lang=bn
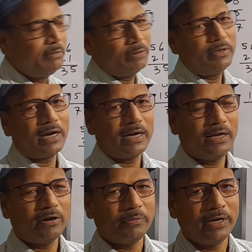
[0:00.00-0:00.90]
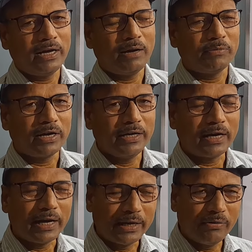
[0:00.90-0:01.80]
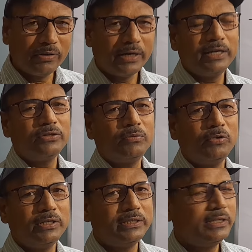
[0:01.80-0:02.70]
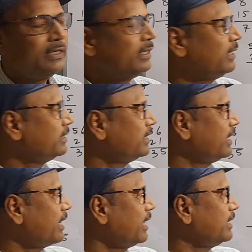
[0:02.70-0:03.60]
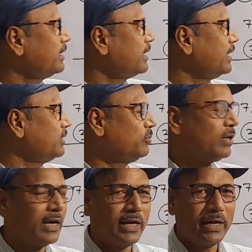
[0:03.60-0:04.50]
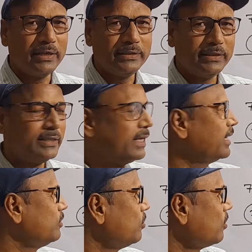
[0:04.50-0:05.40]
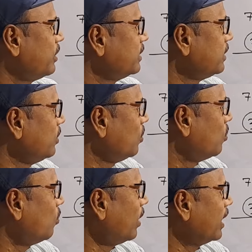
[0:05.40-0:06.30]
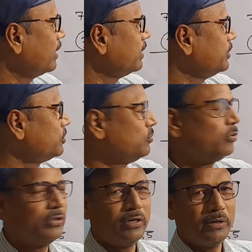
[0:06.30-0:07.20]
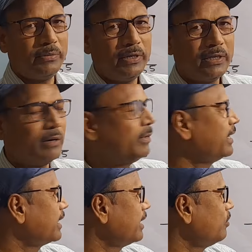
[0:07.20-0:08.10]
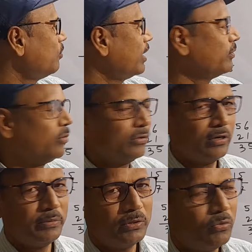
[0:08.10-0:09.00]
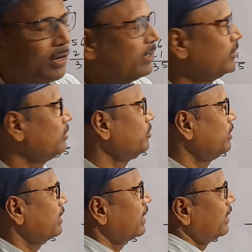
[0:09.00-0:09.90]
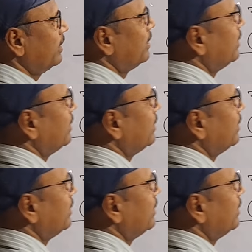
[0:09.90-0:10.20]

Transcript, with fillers: এইভাবে রাখলে হবে না আমরা এর আগের অঙ্কের ক্ষেত্রে বলেছি যে এখানে যেটা রেশিওর আকারে আসছে সেটা কিন্তু অলওয়েজ ওয়ান ইস টু হতে হবে তার মানে এটাকে ওয়ান করতে হবে তো ওয়ান যদি করি তাহলে